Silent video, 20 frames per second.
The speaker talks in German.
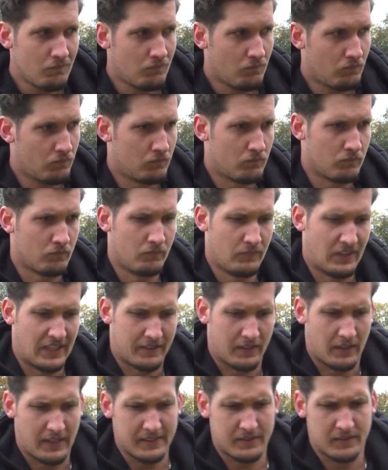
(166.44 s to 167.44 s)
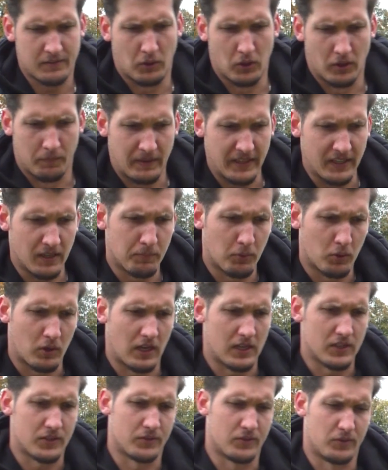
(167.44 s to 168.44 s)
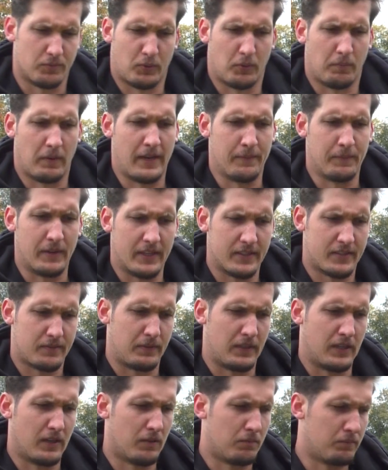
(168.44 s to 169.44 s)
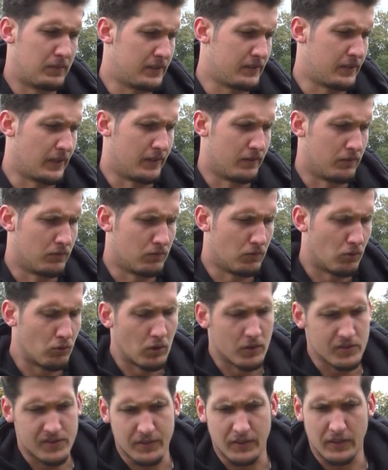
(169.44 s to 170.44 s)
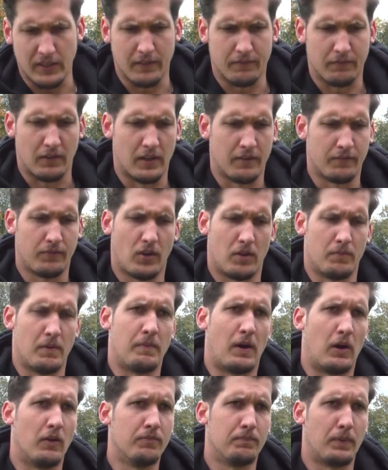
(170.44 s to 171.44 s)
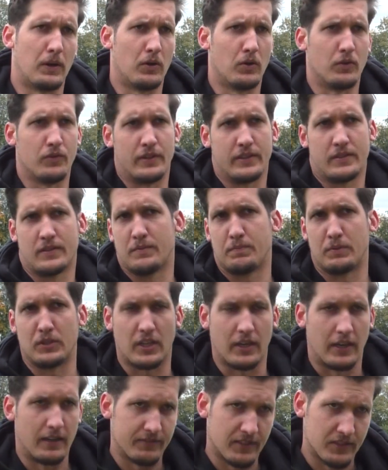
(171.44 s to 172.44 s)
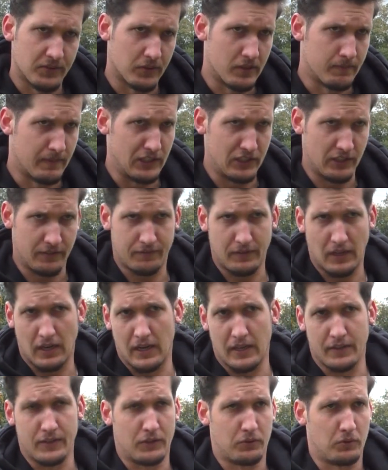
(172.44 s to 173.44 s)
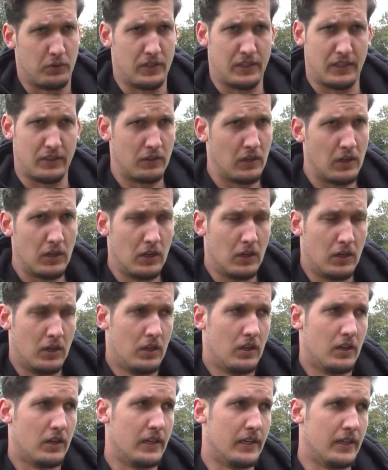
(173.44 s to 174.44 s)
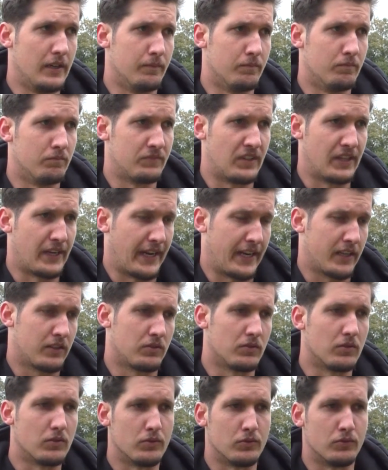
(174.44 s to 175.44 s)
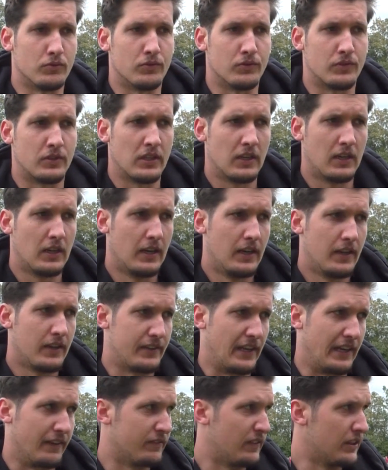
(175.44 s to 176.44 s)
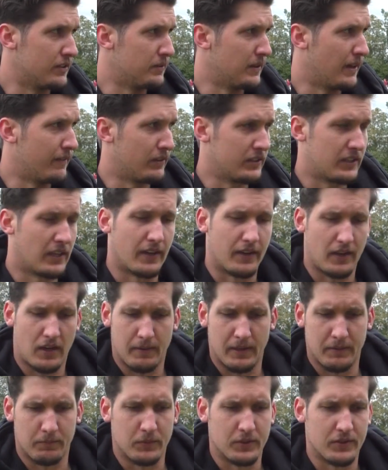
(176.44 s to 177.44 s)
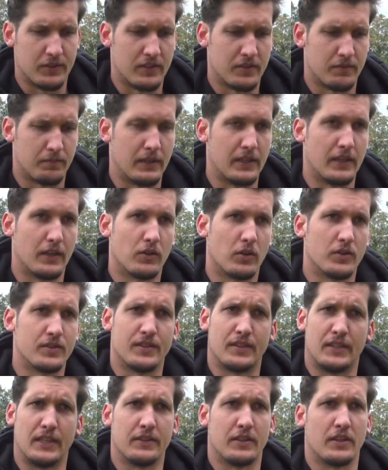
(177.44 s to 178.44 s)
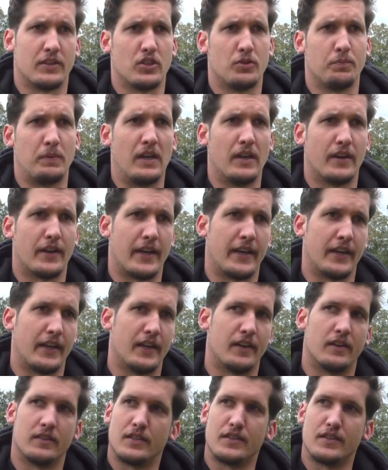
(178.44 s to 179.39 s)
Hm, wir hatten letzte Woche im Ligapokal schon so Probleme, dass wir ein bisschen unkonzentriert waren, vor allem im Aufbau. Und das bestraft dann so eine Mannschaft wie Allah natürlich ähm, direkt. Und ich denke, dass wir einfach daran arbeiten müssen, dass wir konzentriert an die Spiele reingehen.